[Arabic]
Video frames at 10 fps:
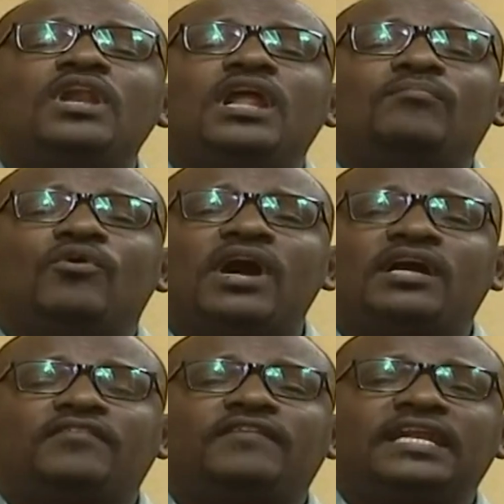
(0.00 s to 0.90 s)
وكل
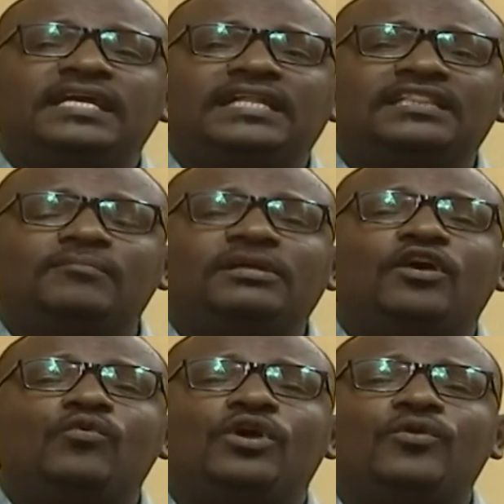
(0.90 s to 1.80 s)
المواقف اللي
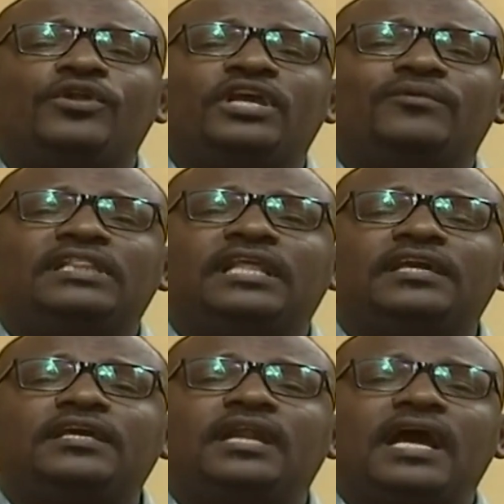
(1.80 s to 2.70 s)
قدمتها قوى الحرية
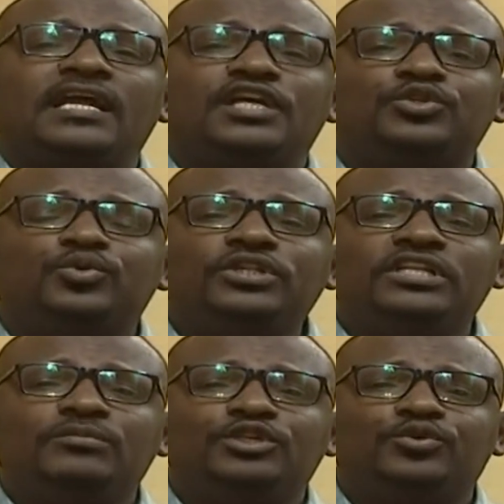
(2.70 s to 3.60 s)
والتغيير أنا
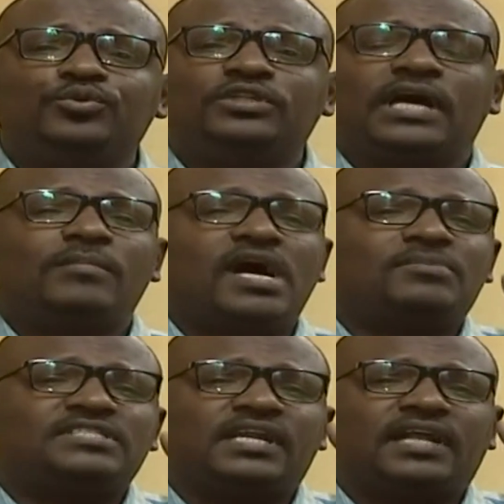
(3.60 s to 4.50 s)
جندي من جنودها ما
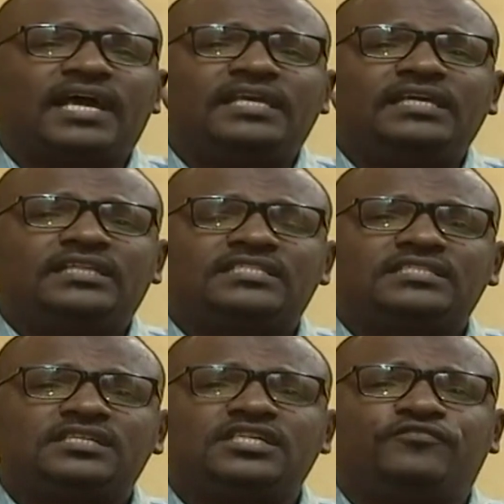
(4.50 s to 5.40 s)
بصرح أي
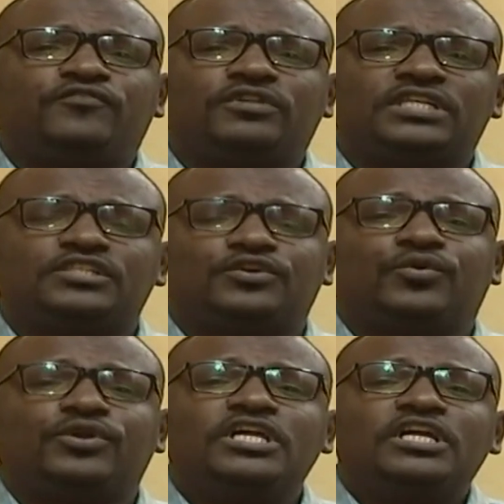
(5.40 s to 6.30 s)
تصريح فوق
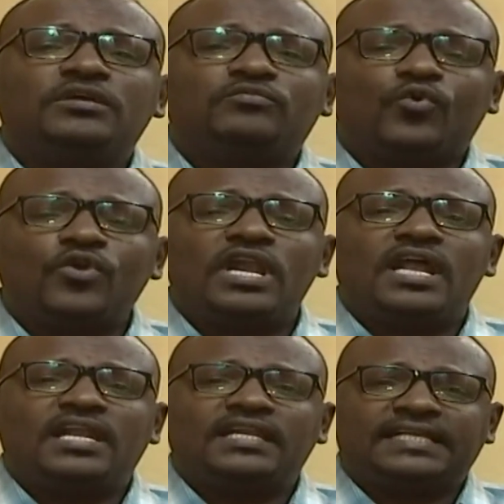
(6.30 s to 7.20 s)
تصريح
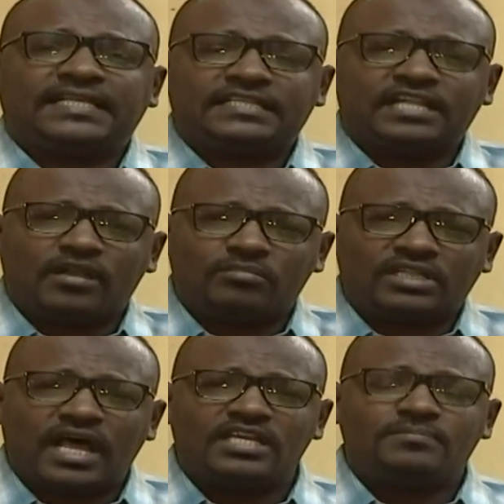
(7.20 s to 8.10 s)
كل
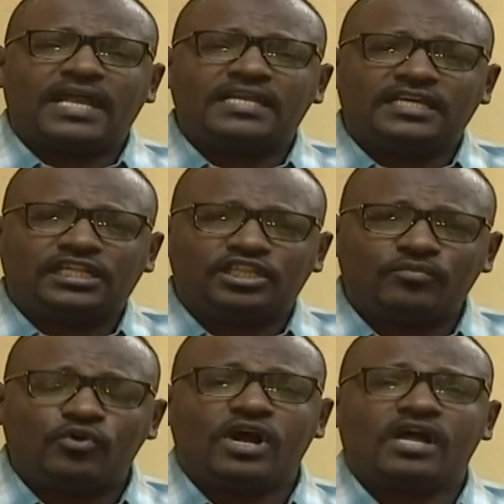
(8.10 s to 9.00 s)
المطالب اللي
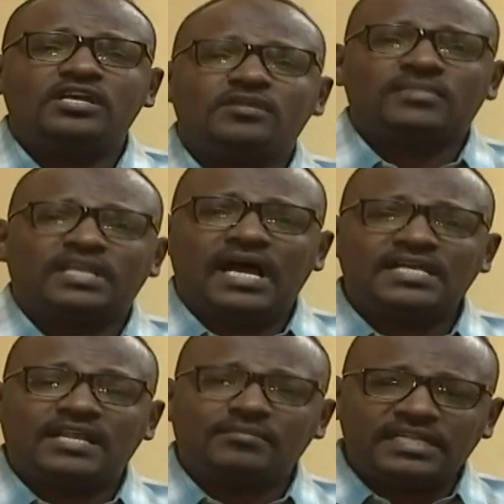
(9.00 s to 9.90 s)
قدموها من
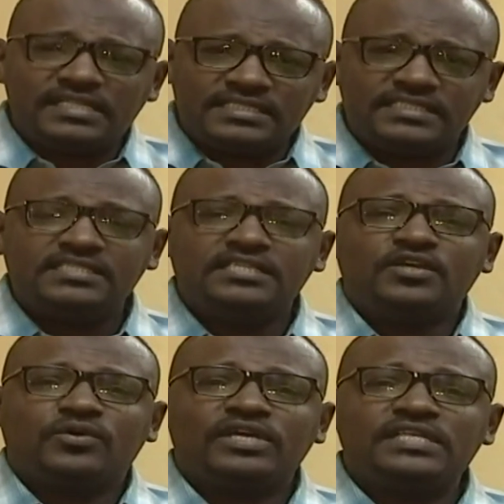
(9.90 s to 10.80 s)
هذا المجلس
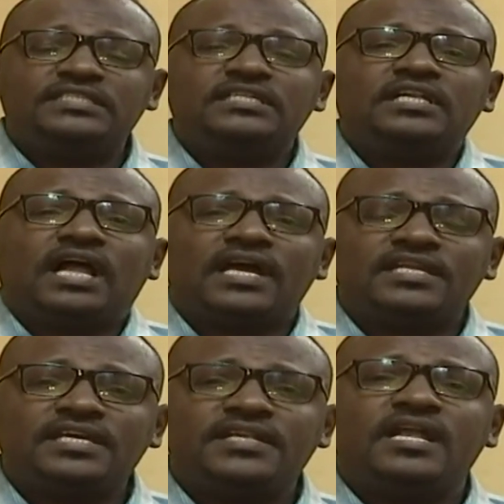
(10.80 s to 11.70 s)
كويس
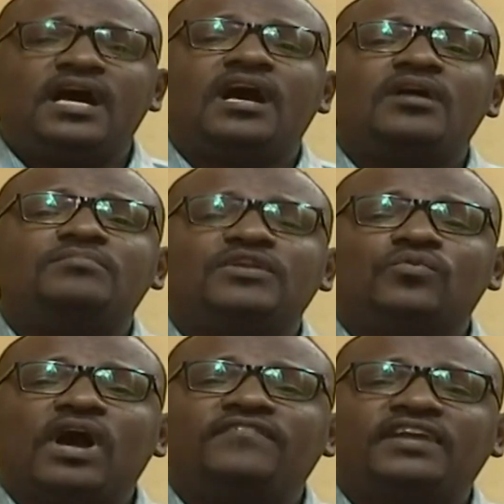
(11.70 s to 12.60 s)
أن إحنا
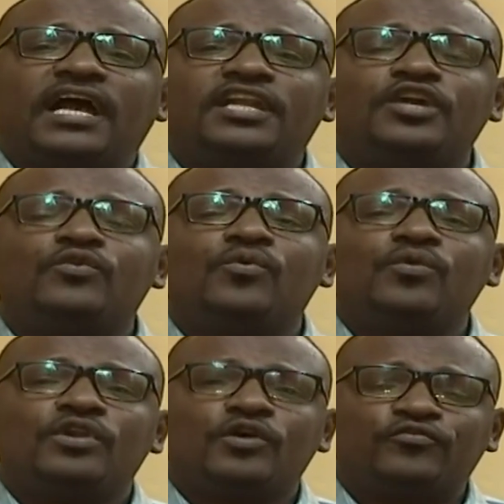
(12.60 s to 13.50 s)
بنوافق
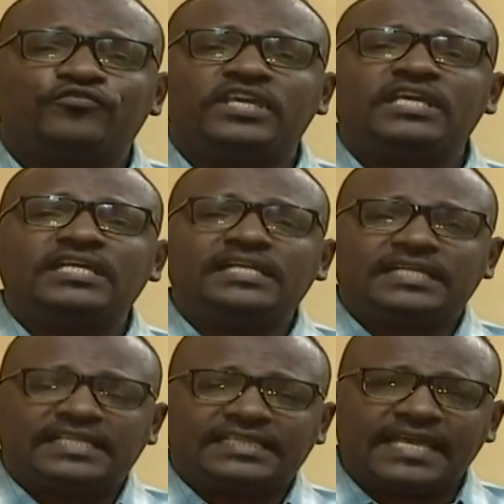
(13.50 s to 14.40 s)
عليه لو في
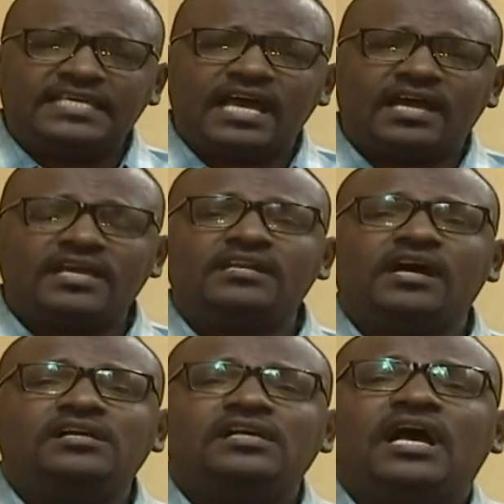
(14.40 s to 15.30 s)
تحية
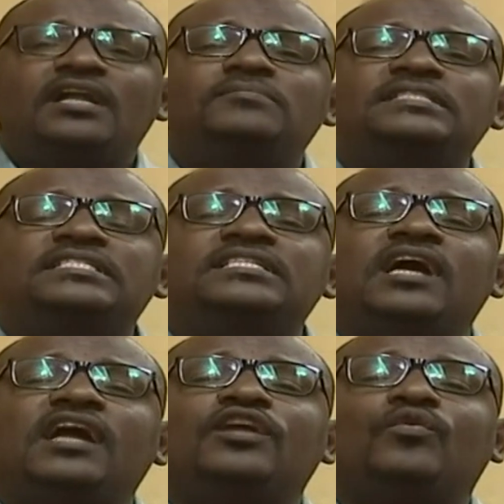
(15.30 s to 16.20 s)
أخيرة أنا
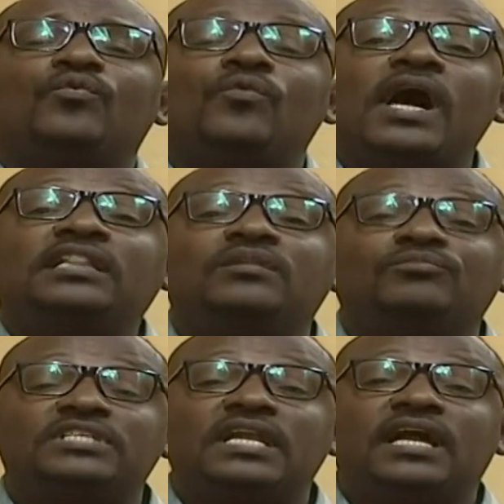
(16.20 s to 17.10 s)
بسجيها للقوات
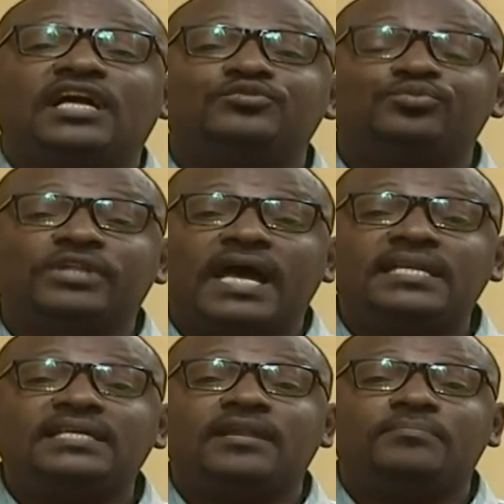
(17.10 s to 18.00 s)
المسلحة
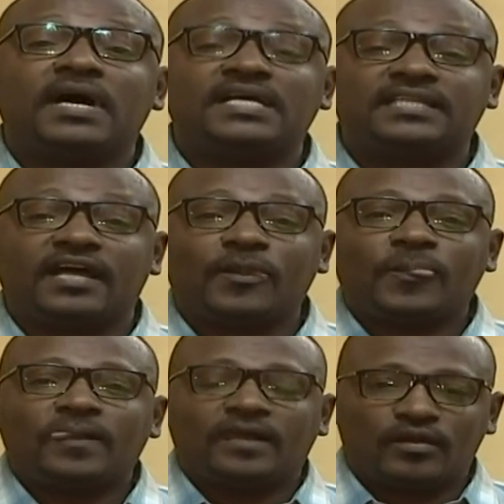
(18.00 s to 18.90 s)
السودانية الباسلة
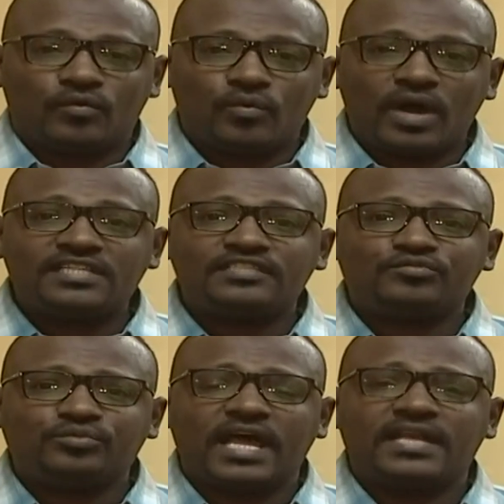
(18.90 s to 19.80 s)
القوات
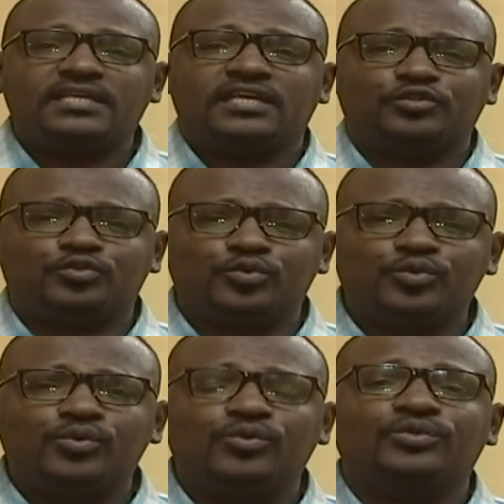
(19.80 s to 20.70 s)
السودانية
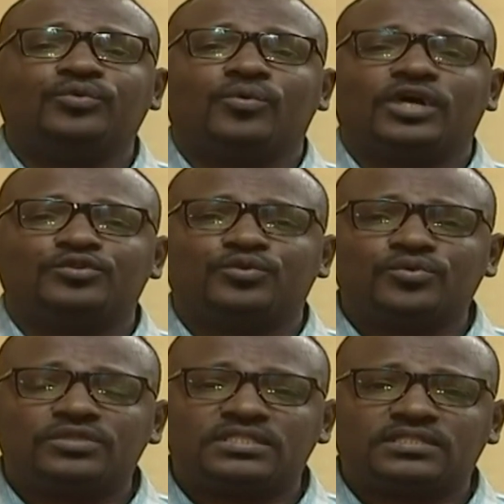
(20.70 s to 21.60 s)
جنود
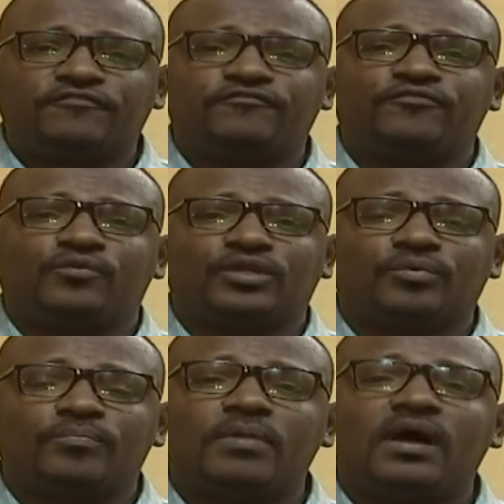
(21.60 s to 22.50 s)
وجنود صف
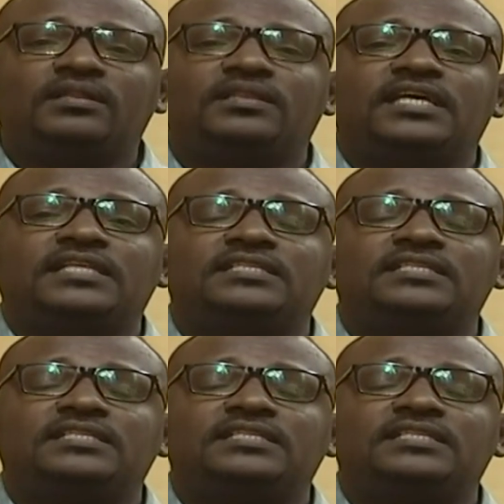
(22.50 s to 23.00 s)
وضباط